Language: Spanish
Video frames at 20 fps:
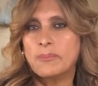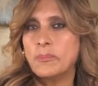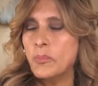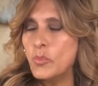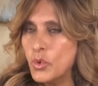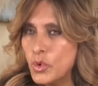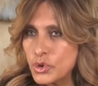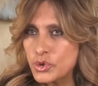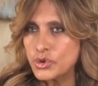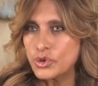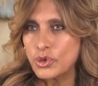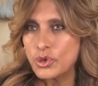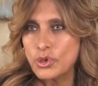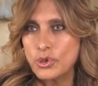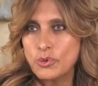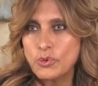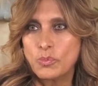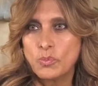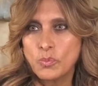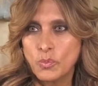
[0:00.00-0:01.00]

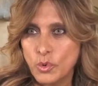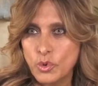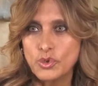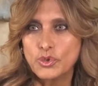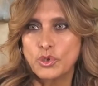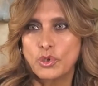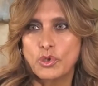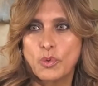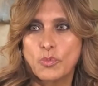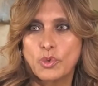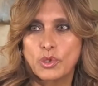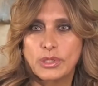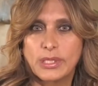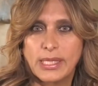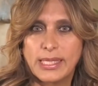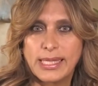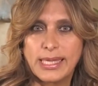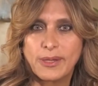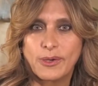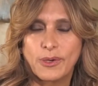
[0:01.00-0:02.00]
mucho, mucho, como te
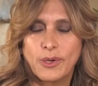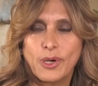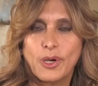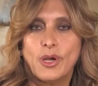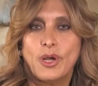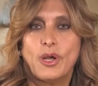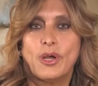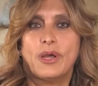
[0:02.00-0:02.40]
digo,